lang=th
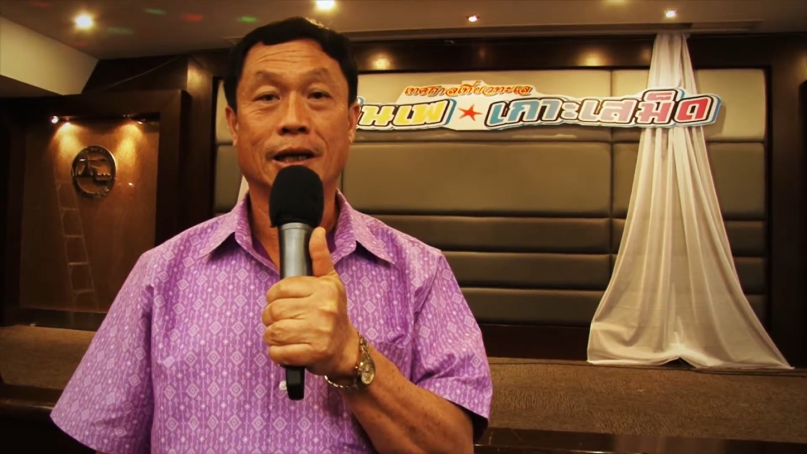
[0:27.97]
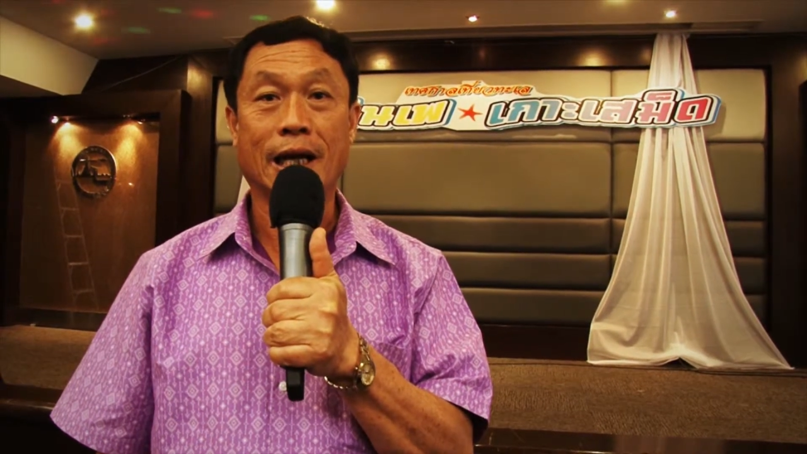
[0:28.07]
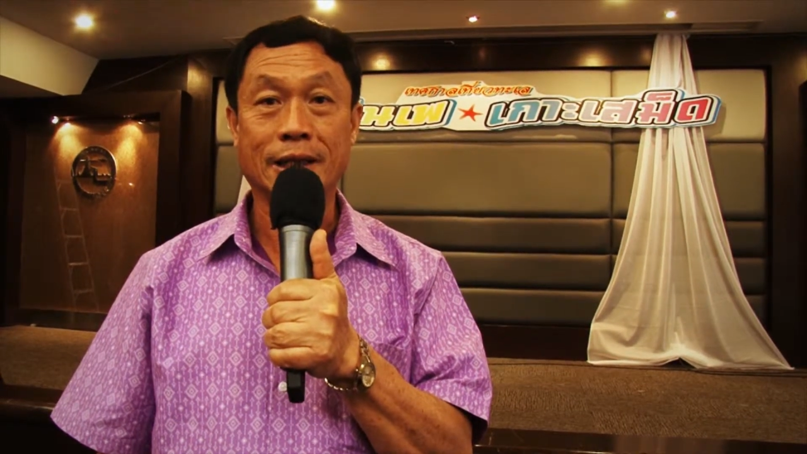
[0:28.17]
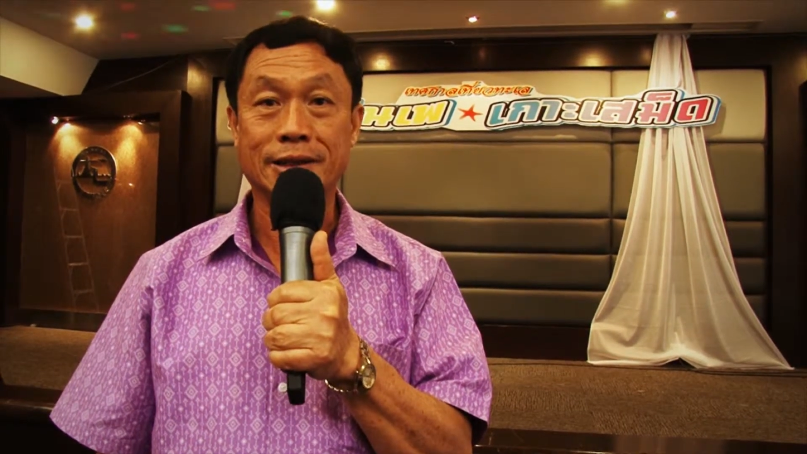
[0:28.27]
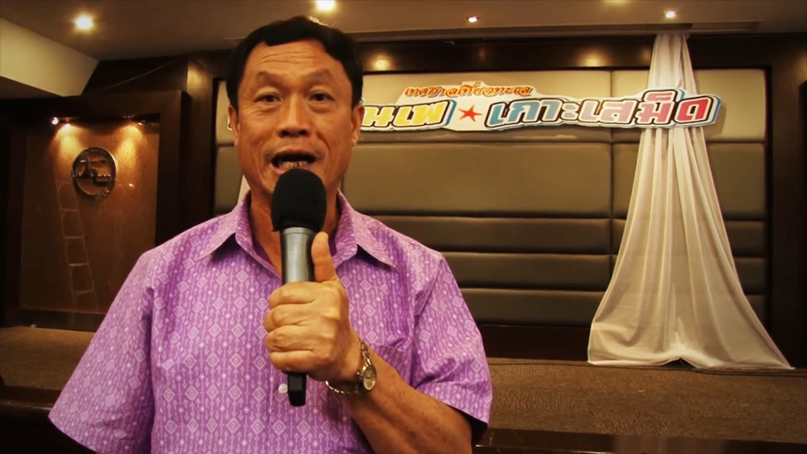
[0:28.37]

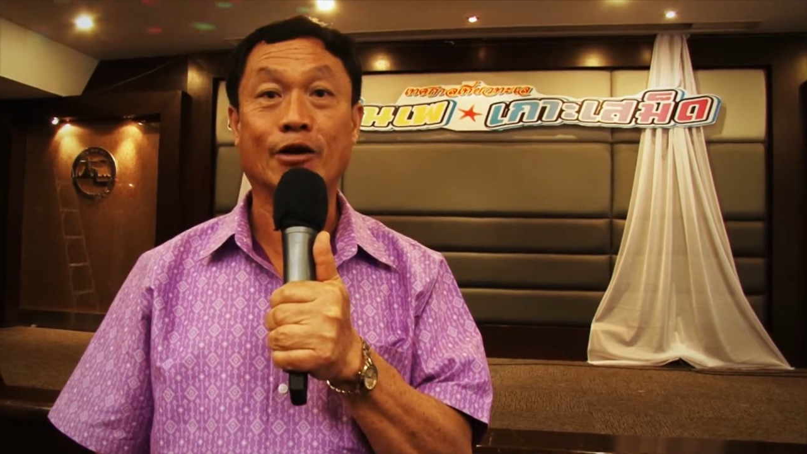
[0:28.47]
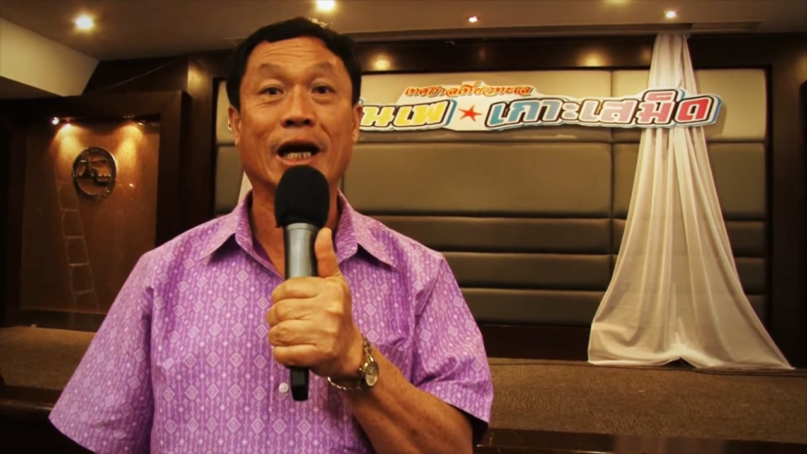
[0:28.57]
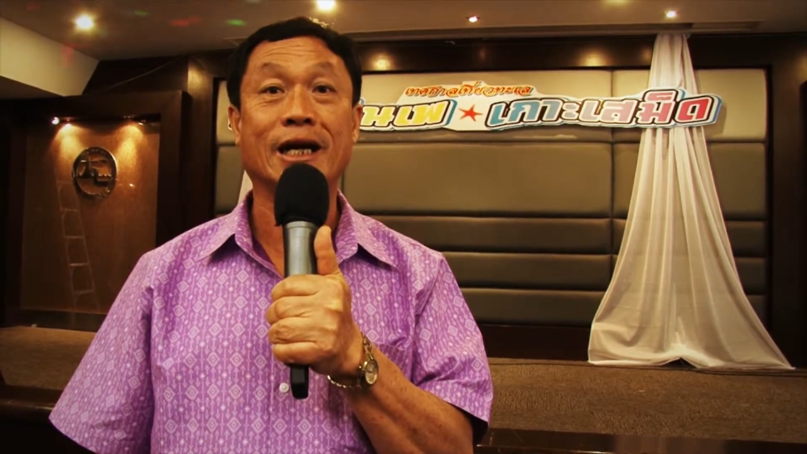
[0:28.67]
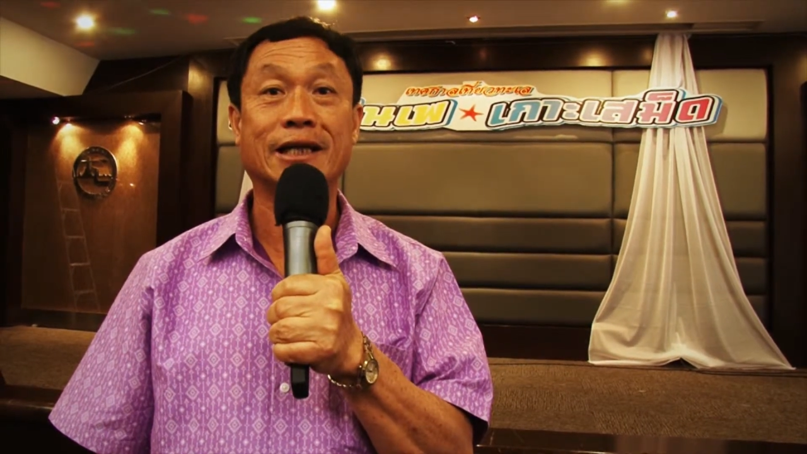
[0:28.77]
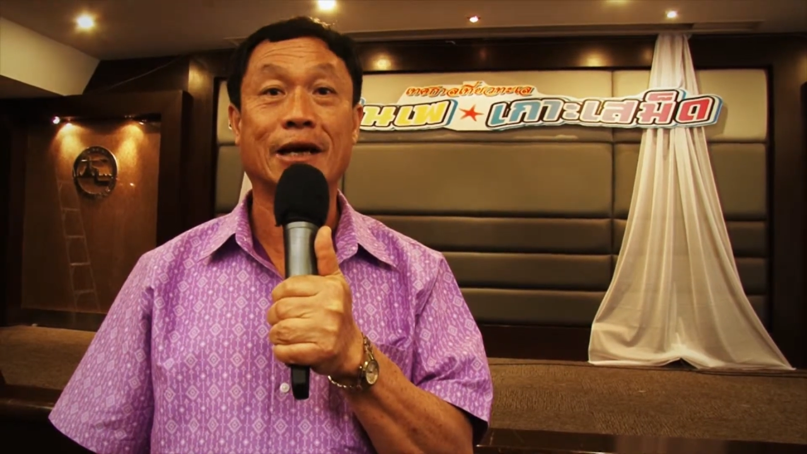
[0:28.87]
ทั้งชาวไท
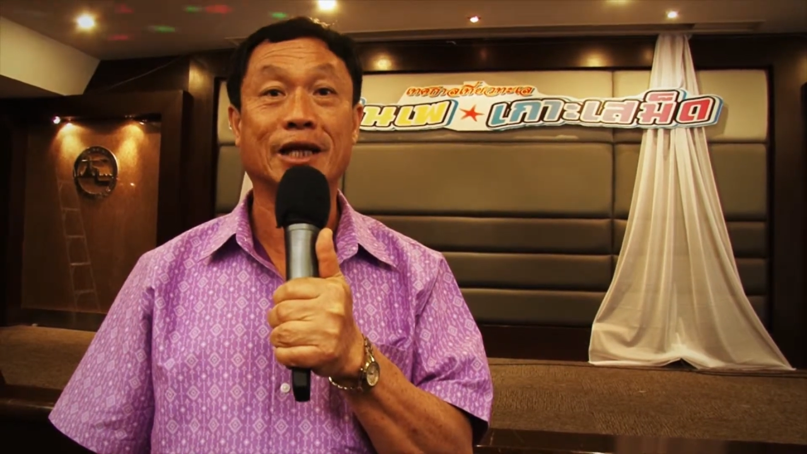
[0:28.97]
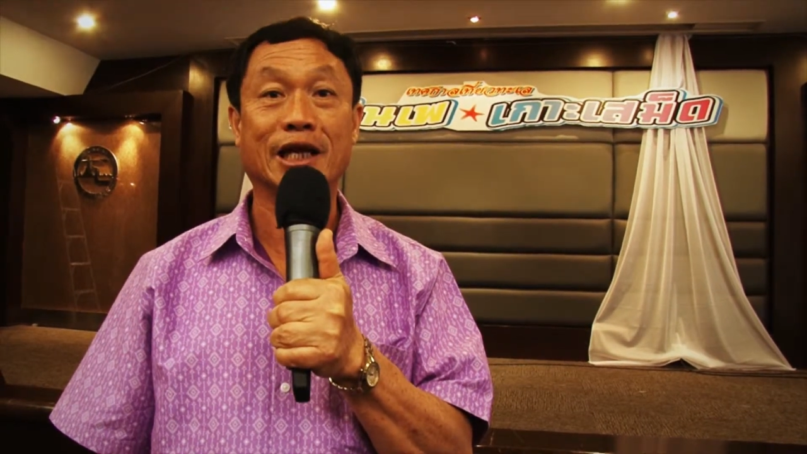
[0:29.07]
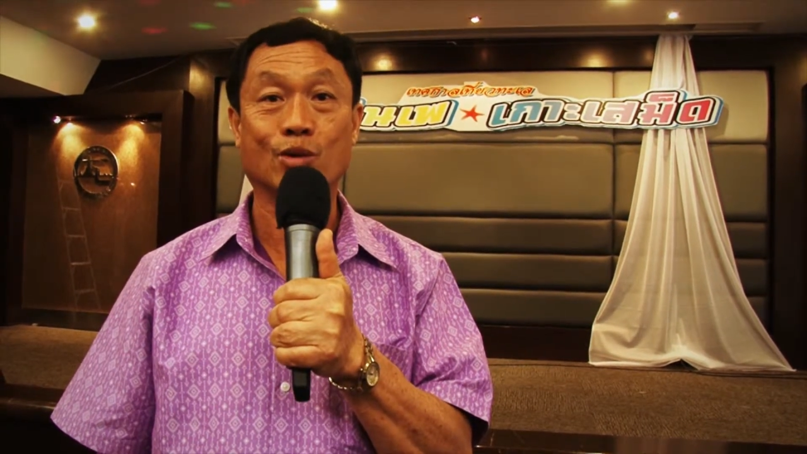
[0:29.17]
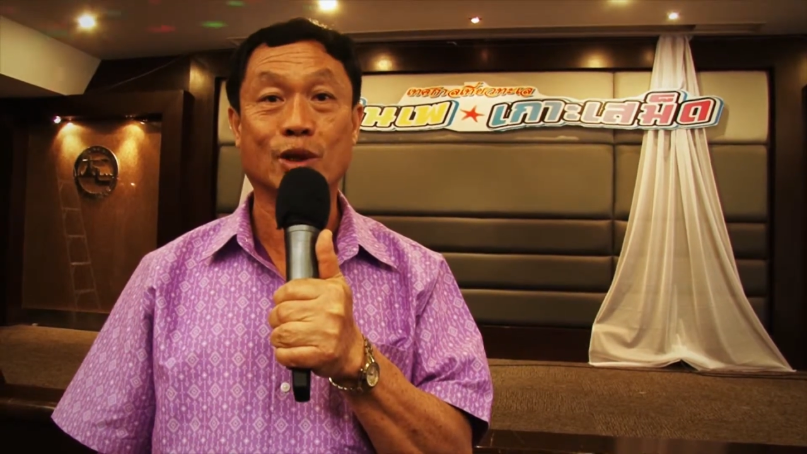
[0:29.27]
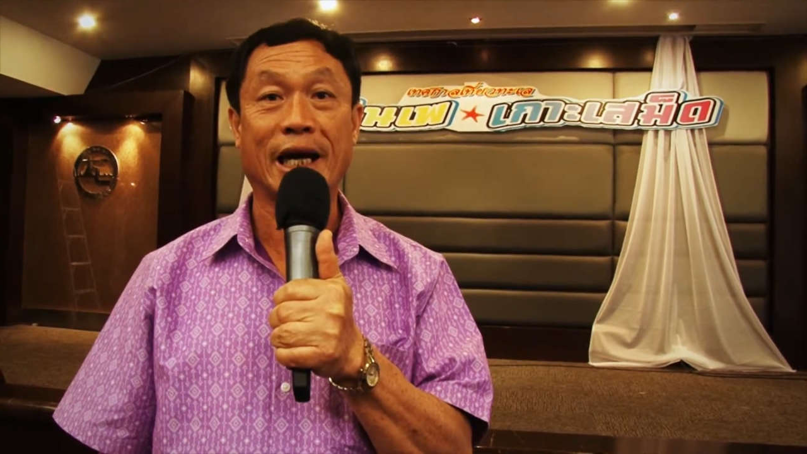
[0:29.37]
ยและต่างประเท
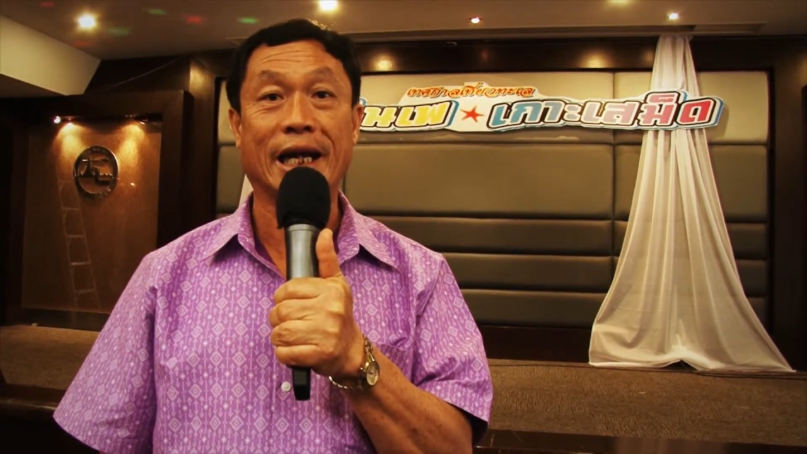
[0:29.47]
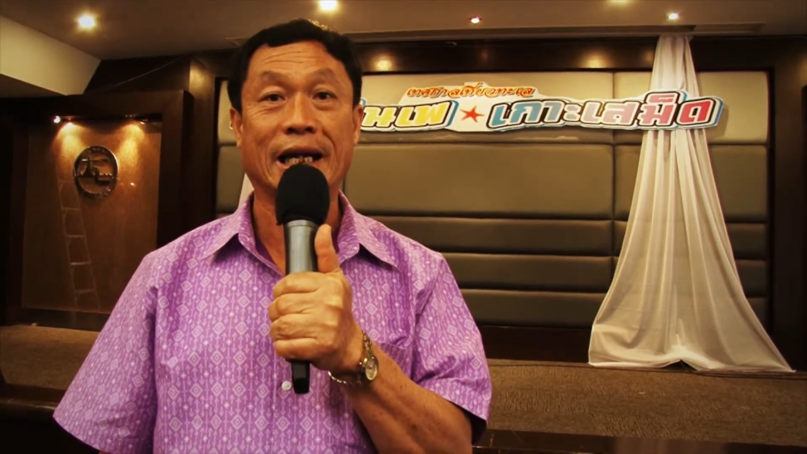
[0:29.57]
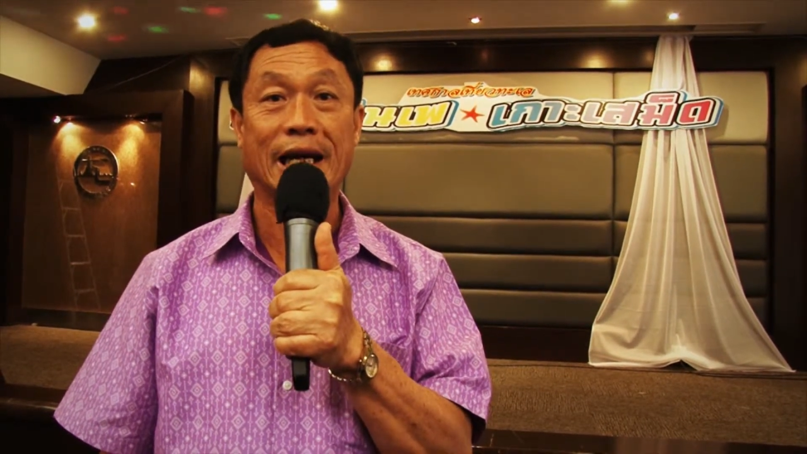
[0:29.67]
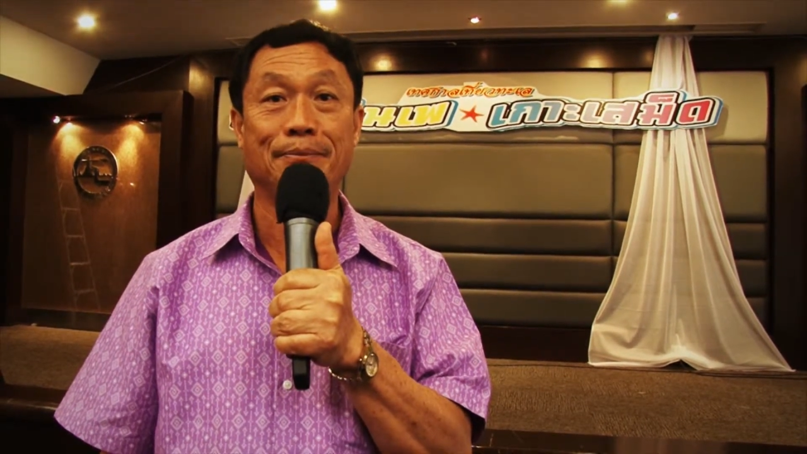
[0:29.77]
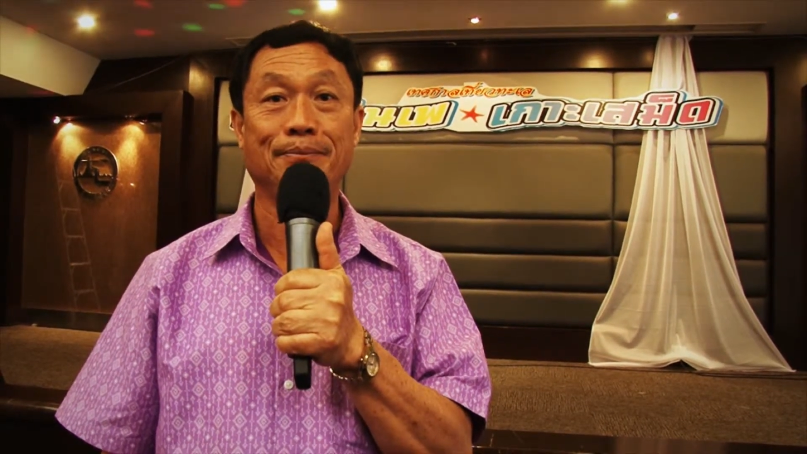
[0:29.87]
ศทุกท่านนะ
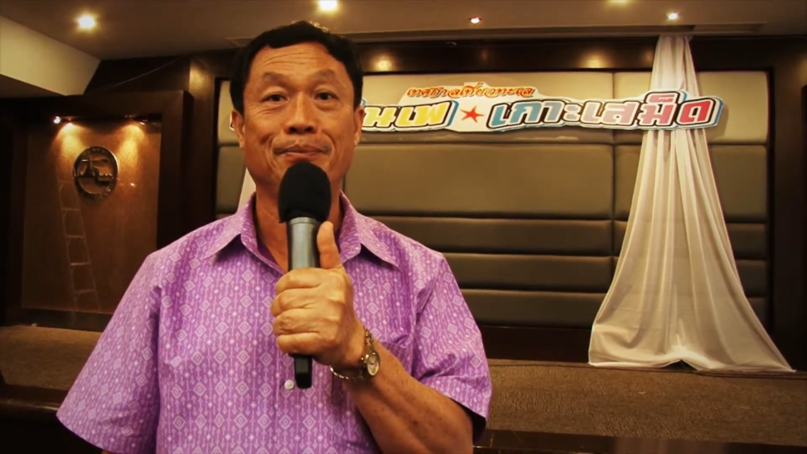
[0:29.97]
ครับ